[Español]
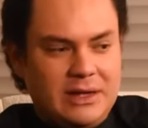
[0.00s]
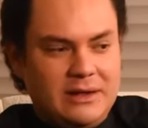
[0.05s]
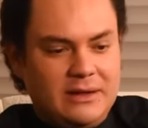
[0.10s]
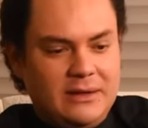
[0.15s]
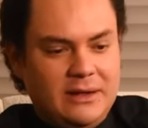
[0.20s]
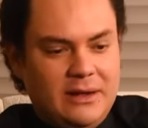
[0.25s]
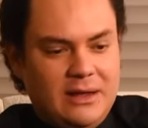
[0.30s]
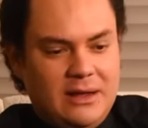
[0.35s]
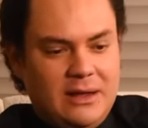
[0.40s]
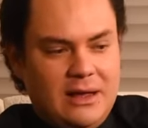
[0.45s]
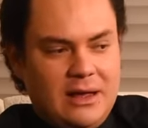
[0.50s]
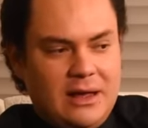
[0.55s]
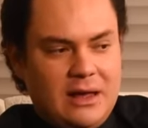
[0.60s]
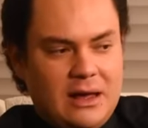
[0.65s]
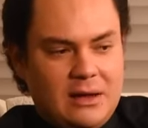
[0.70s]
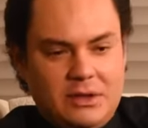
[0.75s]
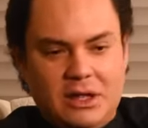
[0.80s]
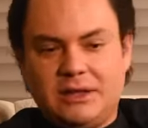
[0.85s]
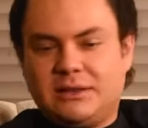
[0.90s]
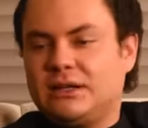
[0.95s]
que
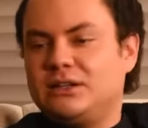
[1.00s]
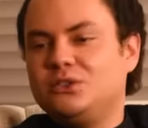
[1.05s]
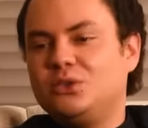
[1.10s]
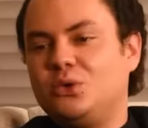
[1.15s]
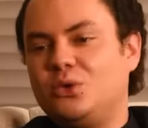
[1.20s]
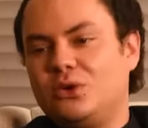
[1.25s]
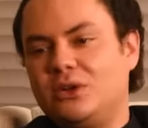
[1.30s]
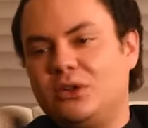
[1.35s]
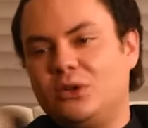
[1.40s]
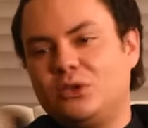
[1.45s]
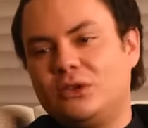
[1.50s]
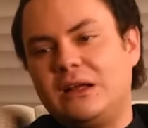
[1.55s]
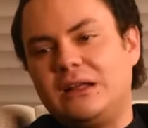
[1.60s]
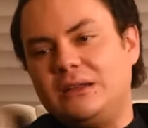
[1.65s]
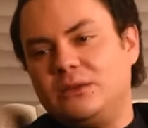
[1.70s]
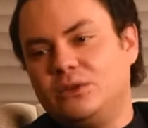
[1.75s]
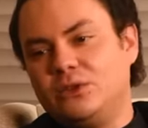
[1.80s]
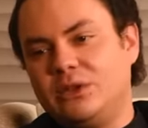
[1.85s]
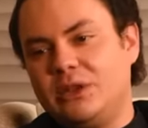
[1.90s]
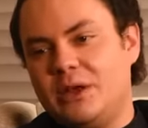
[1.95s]
había transcurrido
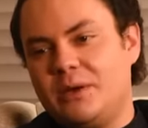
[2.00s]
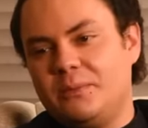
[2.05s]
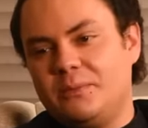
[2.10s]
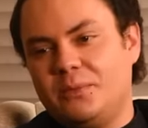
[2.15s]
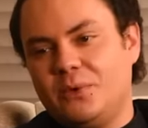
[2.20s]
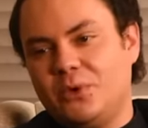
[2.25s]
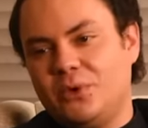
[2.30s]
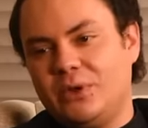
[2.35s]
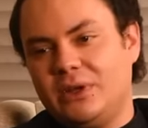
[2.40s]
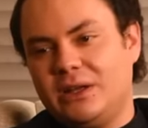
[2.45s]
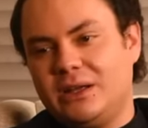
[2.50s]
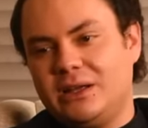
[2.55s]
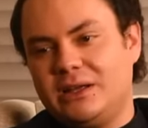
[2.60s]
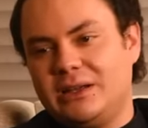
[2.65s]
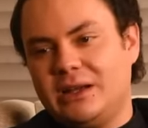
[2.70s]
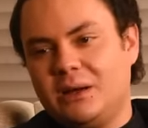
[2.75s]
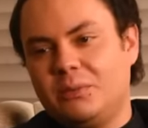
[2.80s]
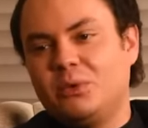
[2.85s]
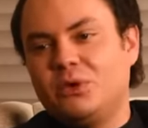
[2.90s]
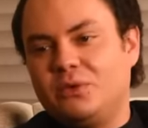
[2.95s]
tanto tiempo y
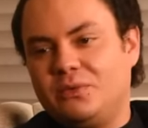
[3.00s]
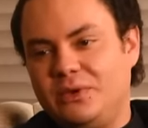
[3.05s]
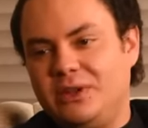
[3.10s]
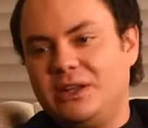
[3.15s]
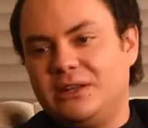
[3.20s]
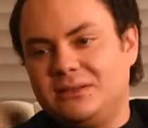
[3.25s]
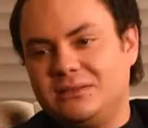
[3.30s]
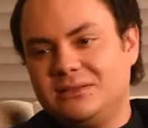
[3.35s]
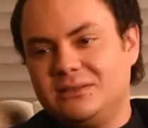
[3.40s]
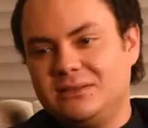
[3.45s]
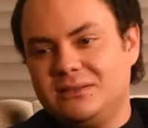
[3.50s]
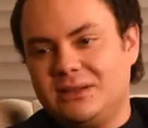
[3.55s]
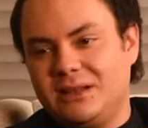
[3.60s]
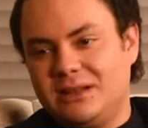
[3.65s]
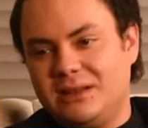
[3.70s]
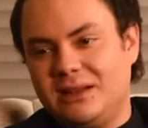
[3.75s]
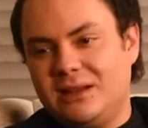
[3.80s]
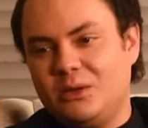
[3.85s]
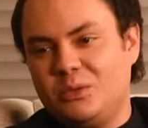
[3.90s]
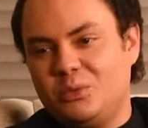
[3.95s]
que ya por fin
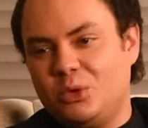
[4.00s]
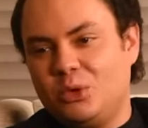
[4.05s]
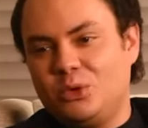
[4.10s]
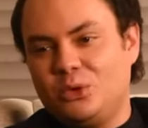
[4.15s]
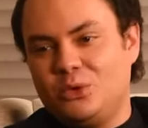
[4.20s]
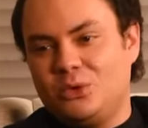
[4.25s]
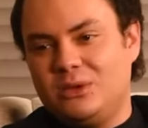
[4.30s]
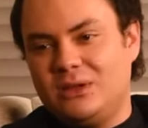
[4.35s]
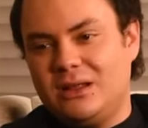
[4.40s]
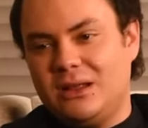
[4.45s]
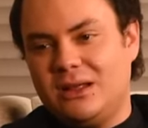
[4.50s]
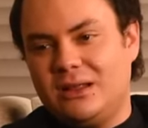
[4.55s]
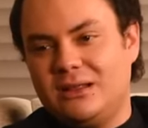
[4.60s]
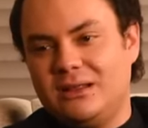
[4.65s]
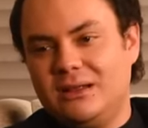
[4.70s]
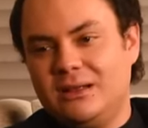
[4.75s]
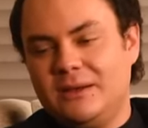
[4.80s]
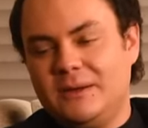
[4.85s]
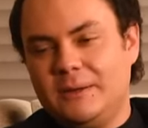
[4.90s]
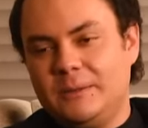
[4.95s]
tenía la
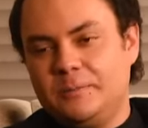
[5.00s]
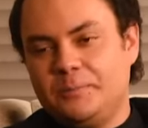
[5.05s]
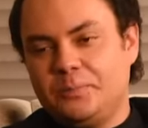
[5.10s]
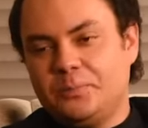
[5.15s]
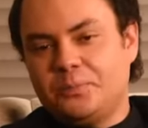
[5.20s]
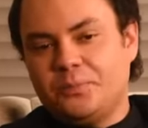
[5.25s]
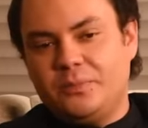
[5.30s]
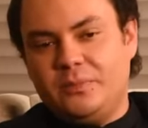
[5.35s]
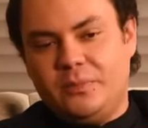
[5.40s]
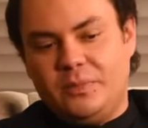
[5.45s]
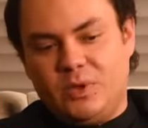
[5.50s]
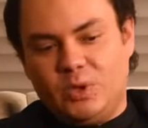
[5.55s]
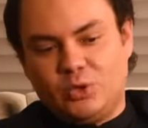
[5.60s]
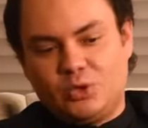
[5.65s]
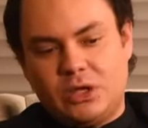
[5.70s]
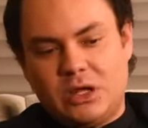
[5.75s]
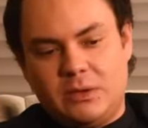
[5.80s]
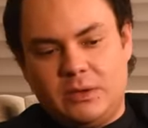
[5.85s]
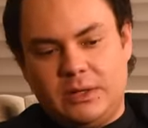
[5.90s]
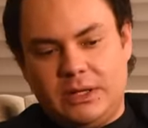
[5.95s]
oportunidad. No
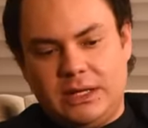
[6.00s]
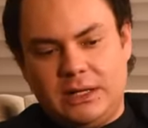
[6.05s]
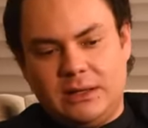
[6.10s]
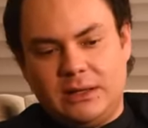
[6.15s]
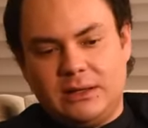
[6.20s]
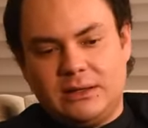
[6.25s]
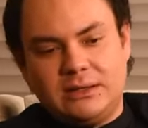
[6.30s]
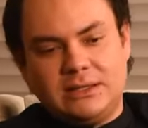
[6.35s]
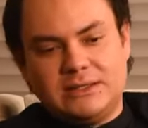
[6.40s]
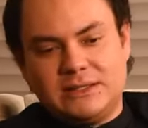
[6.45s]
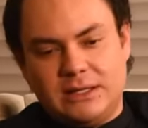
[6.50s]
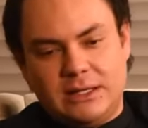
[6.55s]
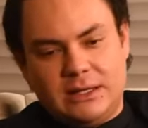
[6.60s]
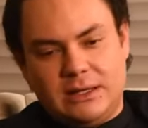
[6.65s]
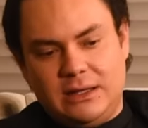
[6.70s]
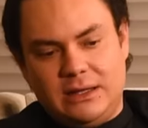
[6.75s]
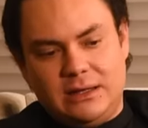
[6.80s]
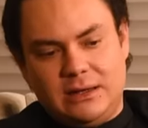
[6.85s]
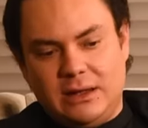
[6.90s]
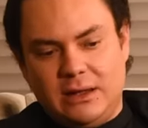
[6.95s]
sabía ni
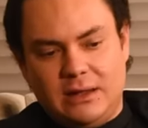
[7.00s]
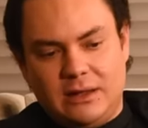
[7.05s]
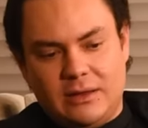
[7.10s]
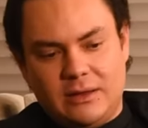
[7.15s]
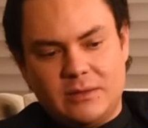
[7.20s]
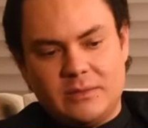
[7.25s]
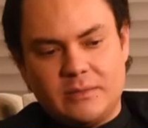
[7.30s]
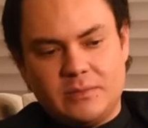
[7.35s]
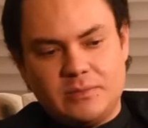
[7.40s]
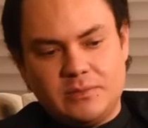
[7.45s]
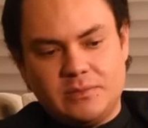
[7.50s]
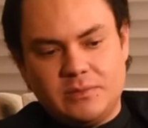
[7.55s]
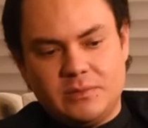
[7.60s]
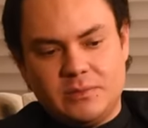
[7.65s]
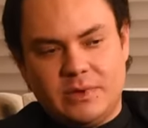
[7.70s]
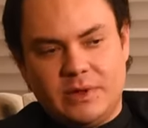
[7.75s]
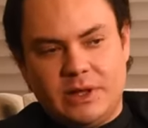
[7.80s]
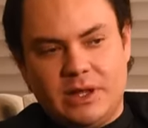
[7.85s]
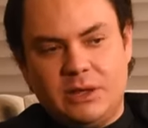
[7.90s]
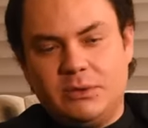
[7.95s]
siquiera
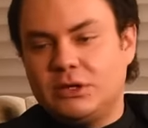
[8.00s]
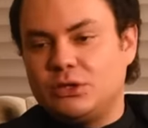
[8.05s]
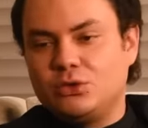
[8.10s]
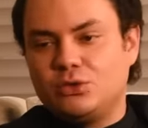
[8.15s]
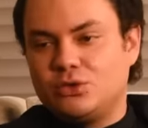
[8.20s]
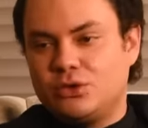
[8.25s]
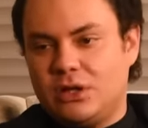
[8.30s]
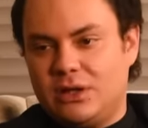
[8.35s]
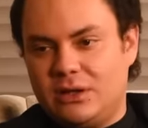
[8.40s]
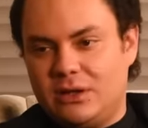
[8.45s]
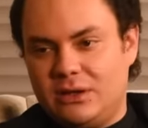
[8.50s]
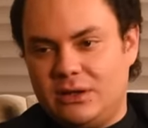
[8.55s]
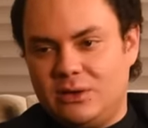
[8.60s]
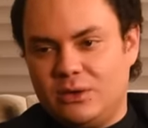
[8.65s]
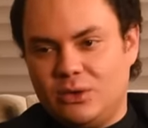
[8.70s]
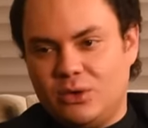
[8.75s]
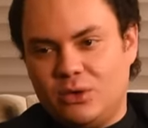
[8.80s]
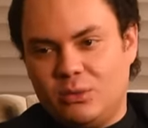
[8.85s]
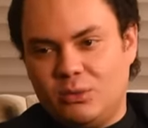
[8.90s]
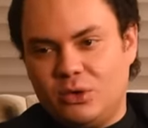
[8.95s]
qué iba a
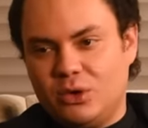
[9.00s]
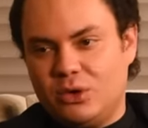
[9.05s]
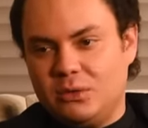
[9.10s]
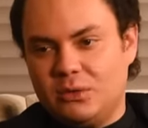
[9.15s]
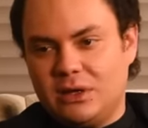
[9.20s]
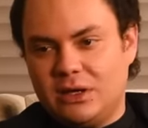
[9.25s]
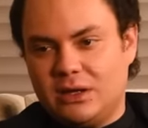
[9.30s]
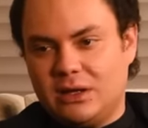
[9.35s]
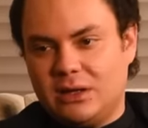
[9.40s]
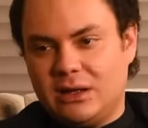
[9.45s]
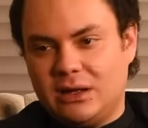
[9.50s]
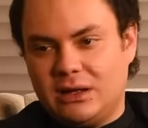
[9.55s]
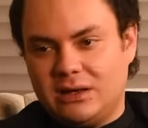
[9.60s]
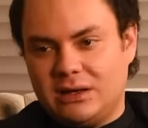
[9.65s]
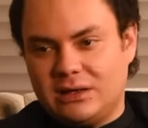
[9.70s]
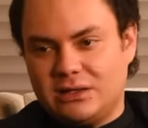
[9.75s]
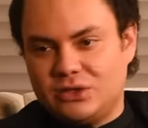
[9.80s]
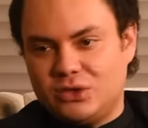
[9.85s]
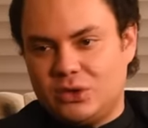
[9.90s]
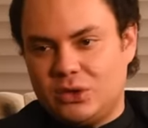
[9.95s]
suceder o cómo iba a
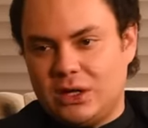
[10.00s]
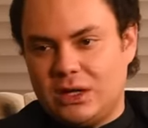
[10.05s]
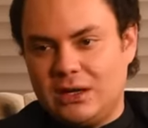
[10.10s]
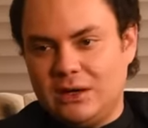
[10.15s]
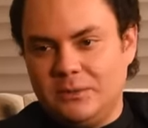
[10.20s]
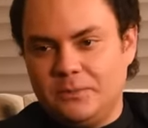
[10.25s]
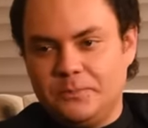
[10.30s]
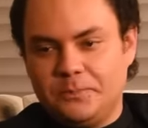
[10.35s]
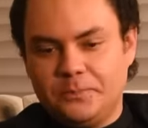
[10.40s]
reaccionar.